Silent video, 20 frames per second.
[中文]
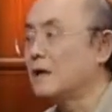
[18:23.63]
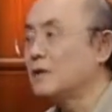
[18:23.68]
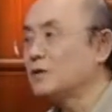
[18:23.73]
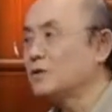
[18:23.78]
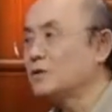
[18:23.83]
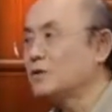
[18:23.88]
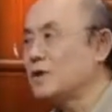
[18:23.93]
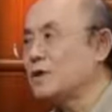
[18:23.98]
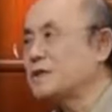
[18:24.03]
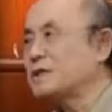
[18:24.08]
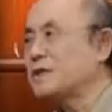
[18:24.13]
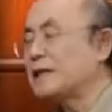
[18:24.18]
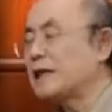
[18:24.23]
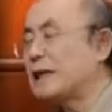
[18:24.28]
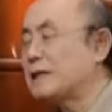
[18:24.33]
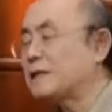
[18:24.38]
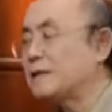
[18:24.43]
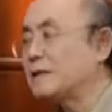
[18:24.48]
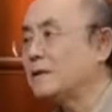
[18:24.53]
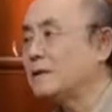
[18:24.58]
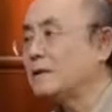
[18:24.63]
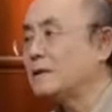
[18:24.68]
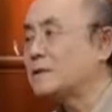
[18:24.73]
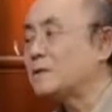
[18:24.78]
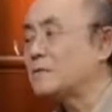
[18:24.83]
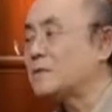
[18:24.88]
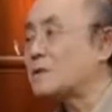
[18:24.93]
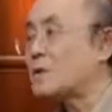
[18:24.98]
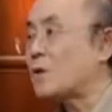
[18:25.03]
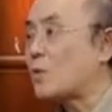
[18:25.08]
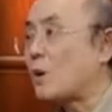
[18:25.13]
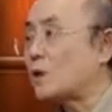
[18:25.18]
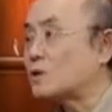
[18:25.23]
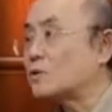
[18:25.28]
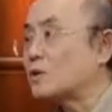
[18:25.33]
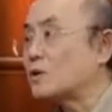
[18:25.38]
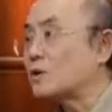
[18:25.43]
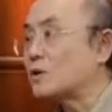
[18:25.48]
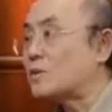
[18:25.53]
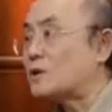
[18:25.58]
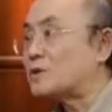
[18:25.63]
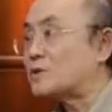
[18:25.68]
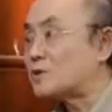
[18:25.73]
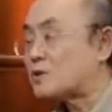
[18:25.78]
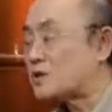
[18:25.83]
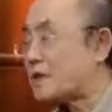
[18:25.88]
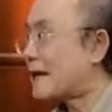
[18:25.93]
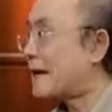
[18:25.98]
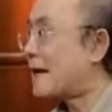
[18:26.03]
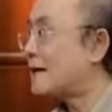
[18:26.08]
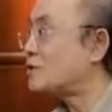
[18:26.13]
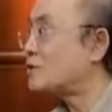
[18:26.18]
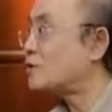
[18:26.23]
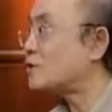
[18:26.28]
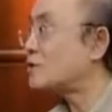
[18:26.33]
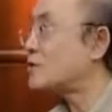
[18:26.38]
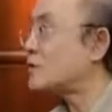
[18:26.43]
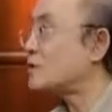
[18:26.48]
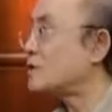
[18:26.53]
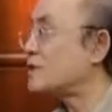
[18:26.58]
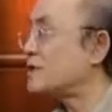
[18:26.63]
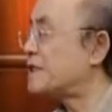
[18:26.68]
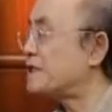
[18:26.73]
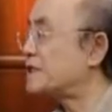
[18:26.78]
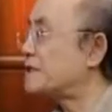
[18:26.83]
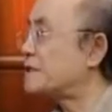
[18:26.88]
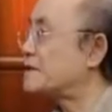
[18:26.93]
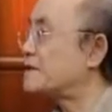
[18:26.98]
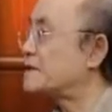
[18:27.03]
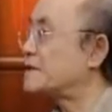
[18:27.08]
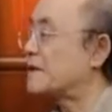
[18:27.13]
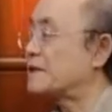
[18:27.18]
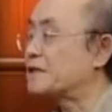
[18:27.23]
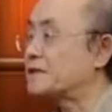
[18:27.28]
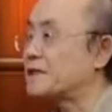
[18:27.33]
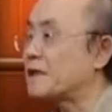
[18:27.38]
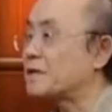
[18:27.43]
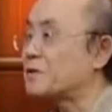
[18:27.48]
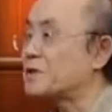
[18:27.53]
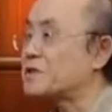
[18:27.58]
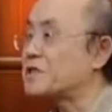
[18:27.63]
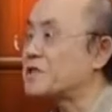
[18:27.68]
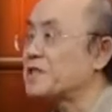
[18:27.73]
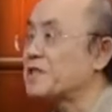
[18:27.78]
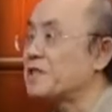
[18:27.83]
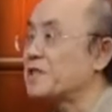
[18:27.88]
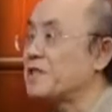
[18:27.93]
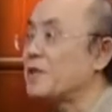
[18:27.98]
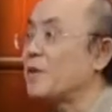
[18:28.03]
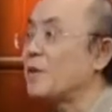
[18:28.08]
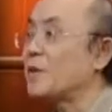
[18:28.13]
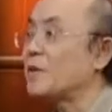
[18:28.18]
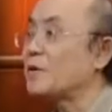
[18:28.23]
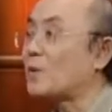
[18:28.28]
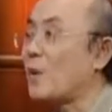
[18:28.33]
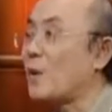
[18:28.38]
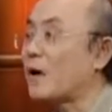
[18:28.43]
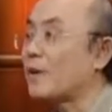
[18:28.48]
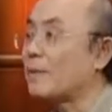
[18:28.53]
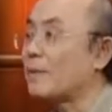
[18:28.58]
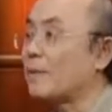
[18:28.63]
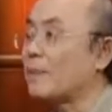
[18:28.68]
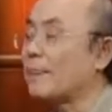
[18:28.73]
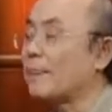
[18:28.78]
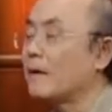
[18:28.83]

流行音乐进来呢，那么在广州那边就先开始有一些当时叫做轻音乐团。